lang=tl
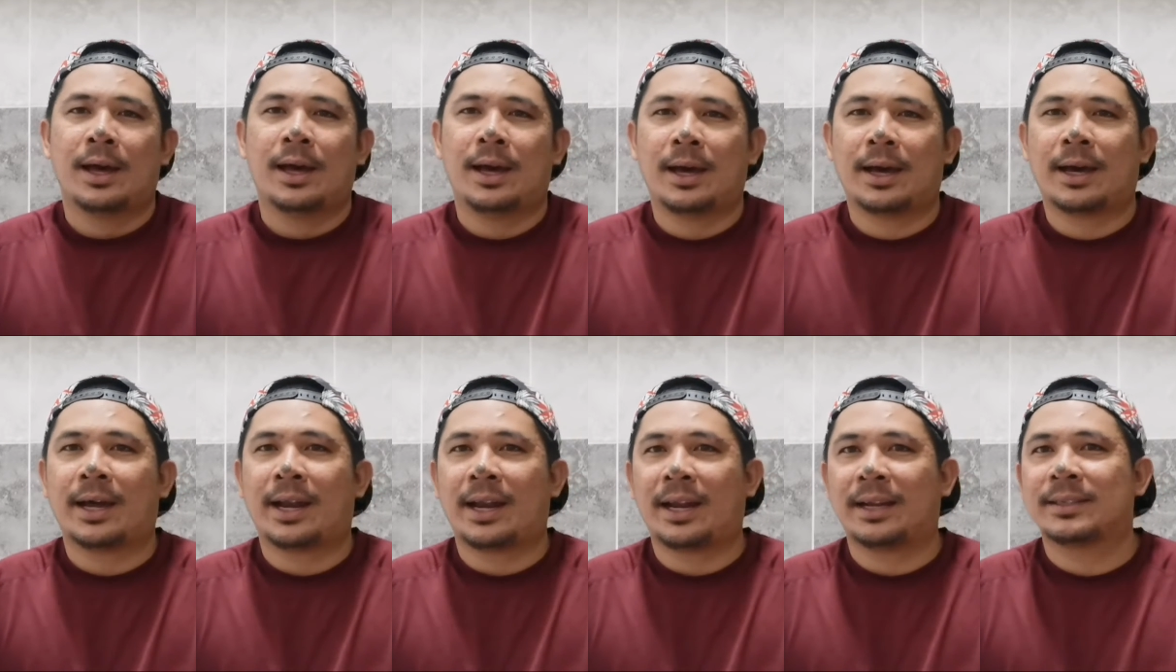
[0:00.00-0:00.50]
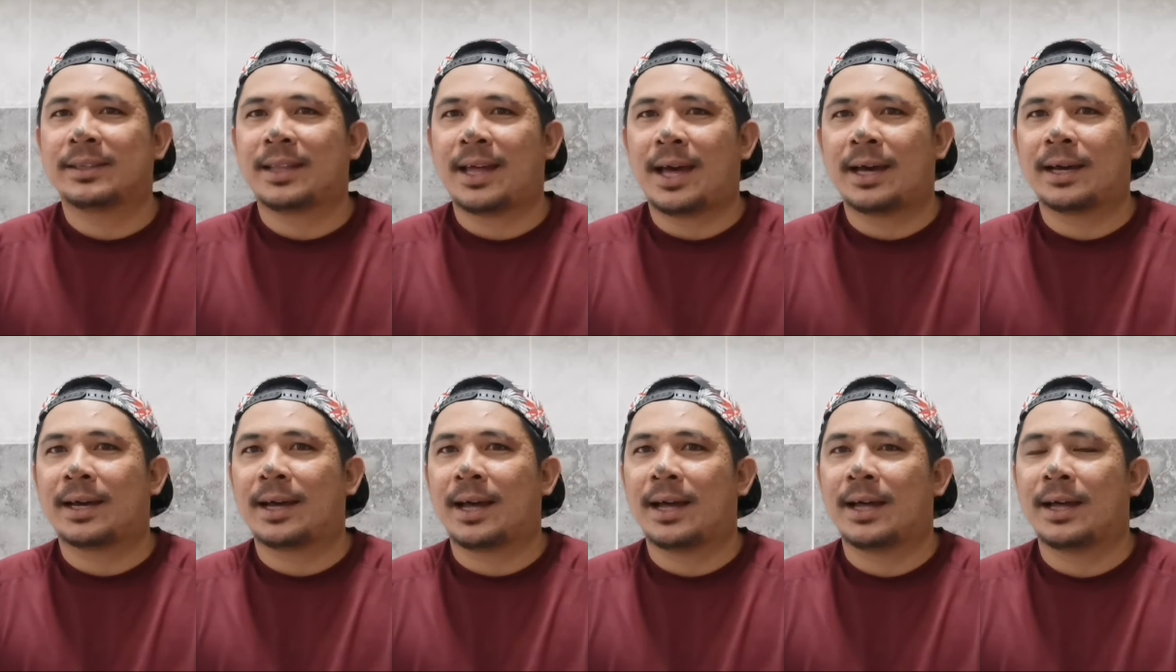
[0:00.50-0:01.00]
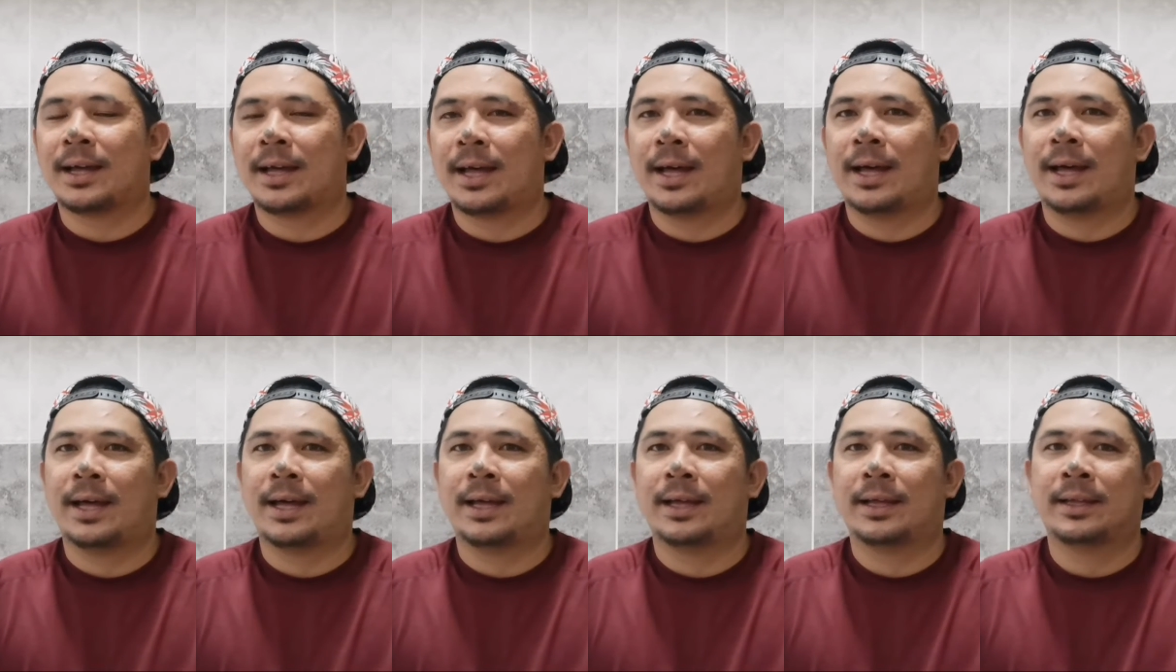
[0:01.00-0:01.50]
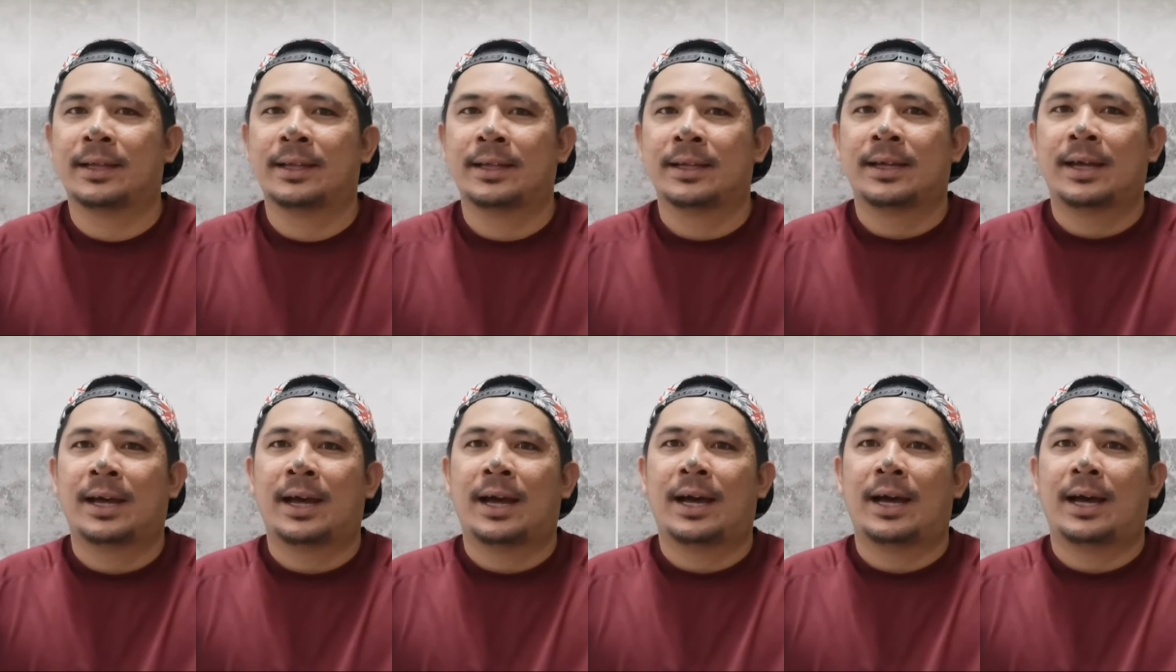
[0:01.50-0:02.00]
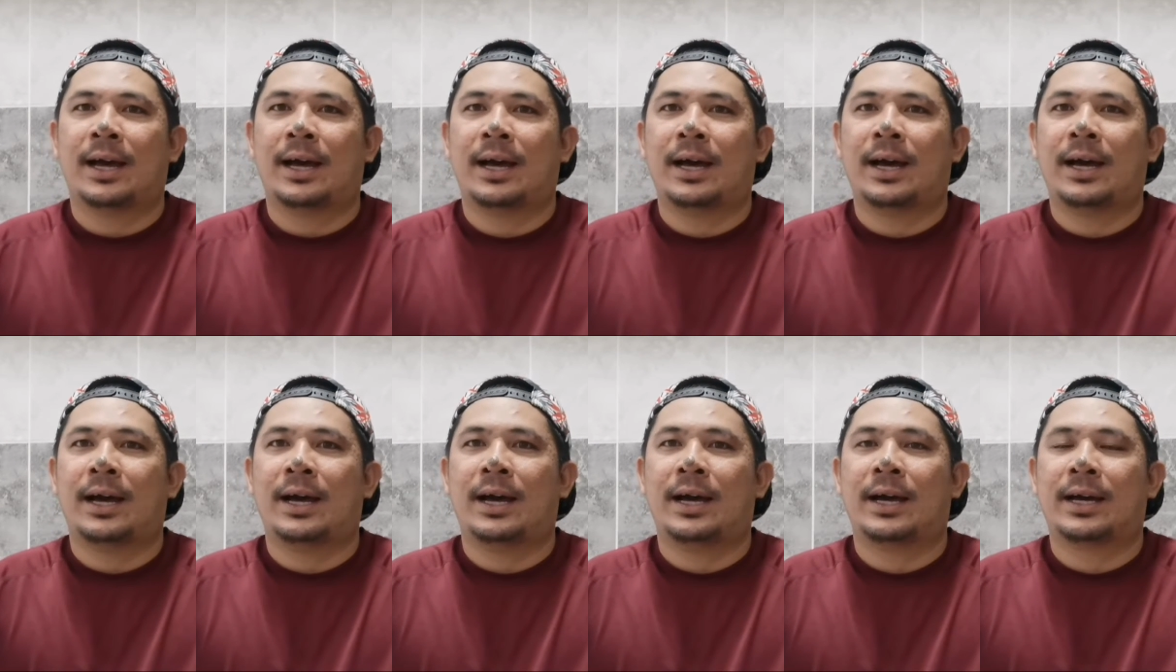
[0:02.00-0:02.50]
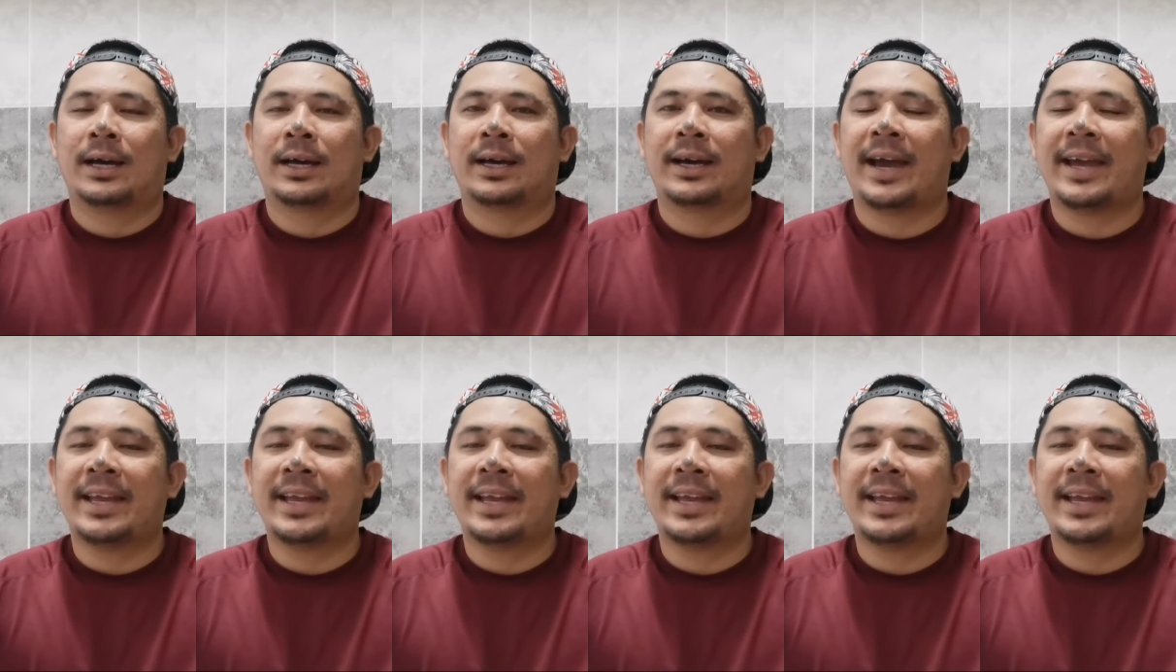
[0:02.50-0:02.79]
uh, karagdagang uh, uh,